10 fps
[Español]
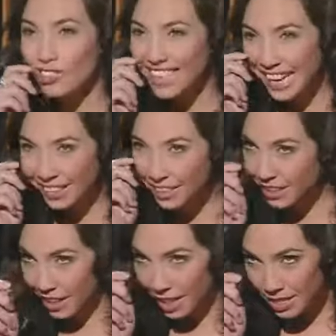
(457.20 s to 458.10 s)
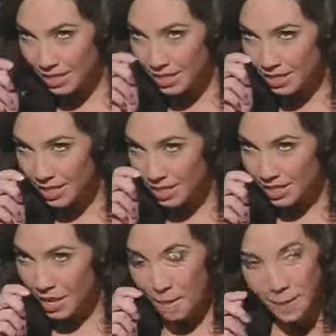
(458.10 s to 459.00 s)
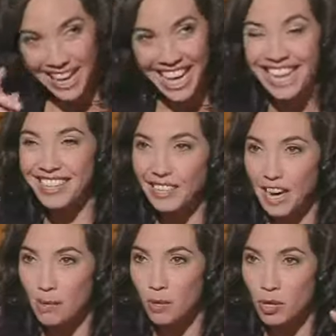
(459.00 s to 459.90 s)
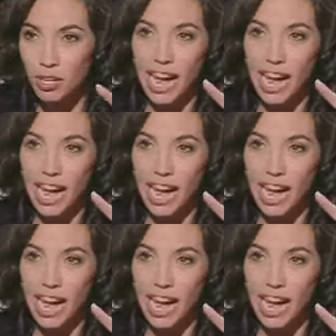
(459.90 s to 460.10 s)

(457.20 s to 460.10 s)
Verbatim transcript: tácticas para entrar por